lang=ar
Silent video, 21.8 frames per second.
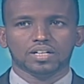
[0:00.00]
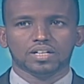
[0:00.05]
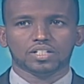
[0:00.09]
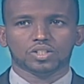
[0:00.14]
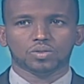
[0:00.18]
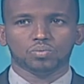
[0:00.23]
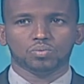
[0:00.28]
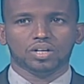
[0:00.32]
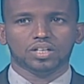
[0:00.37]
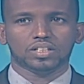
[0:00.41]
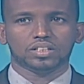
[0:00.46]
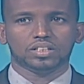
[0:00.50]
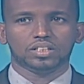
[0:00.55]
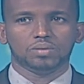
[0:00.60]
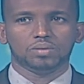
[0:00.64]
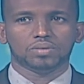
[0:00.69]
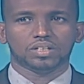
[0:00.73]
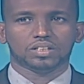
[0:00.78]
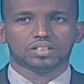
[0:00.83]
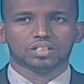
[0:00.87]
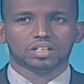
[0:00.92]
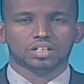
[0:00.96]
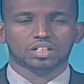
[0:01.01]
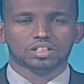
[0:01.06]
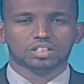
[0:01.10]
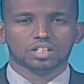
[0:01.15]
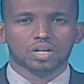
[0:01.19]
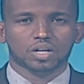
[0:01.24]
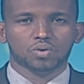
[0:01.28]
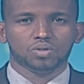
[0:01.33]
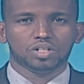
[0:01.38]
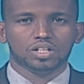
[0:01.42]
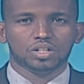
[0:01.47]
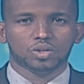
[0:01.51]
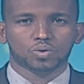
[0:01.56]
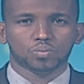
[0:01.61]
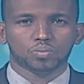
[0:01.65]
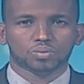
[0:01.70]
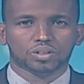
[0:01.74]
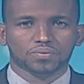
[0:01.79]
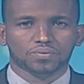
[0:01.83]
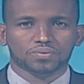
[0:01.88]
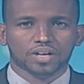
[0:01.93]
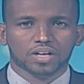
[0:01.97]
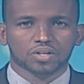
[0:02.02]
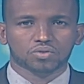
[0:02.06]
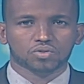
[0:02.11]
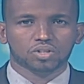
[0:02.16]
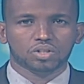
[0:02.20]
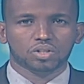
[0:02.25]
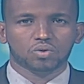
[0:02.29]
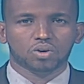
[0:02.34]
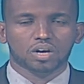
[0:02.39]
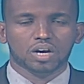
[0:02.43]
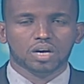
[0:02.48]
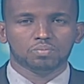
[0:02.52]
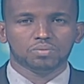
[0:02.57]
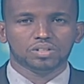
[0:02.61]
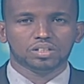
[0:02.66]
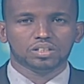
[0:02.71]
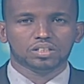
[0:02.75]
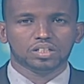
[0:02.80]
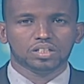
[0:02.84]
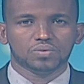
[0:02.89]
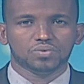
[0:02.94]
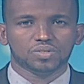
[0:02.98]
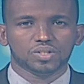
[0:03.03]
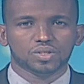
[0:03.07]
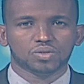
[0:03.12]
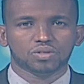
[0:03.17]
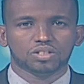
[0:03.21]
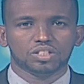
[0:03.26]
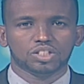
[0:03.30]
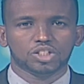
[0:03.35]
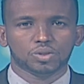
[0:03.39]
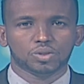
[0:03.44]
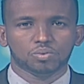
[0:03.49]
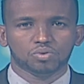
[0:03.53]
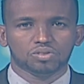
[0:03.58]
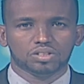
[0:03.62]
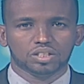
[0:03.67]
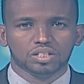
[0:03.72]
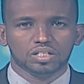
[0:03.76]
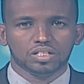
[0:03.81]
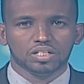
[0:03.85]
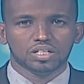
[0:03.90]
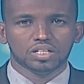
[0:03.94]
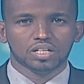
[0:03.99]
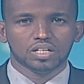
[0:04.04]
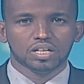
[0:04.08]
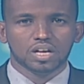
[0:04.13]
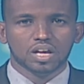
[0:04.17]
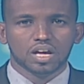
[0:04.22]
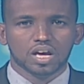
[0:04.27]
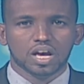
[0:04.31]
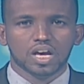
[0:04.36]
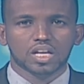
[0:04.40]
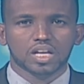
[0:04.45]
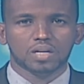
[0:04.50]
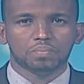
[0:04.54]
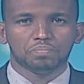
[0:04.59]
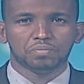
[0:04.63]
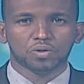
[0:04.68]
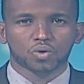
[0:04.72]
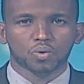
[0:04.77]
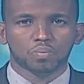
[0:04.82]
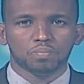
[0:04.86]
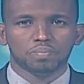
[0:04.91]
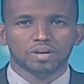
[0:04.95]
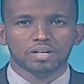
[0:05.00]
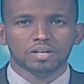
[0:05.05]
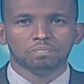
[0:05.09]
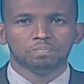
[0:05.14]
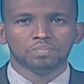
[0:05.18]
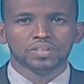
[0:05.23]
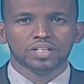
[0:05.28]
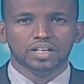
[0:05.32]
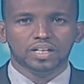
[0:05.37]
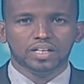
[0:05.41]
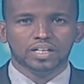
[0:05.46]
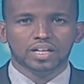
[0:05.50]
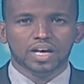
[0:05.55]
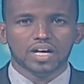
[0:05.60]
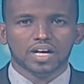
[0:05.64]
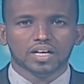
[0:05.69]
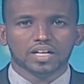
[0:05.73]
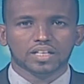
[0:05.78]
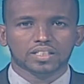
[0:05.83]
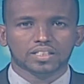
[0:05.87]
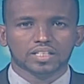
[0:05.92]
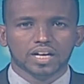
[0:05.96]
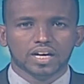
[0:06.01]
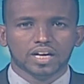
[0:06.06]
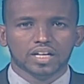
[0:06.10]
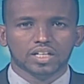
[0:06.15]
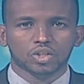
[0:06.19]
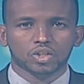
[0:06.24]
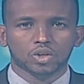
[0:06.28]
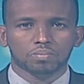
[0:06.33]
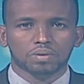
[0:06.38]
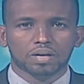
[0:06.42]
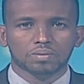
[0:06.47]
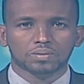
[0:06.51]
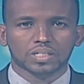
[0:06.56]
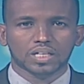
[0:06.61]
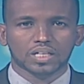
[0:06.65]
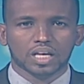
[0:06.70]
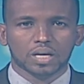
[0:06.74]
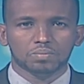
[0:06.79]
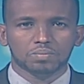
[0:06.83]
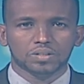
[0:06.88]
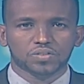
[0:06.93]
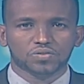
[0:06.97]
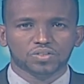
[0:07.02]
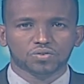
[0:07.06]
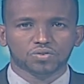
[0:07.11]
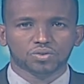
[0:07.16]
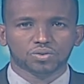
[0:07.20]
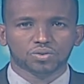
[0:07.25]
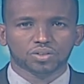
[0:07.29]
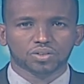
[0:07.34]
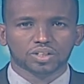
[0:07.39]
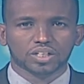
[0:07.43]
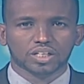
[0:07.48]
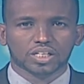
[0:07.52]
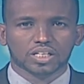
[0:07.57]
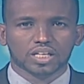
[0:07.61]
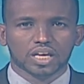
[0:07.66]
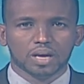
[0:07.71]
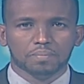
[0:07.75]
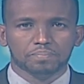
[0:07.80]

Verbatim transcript: تلكم كانت مقدمة النشرة وإليكم تفاصيلها من تلفزيون جيبوتي أهلا بكم انعقد يوم أمس الخميس في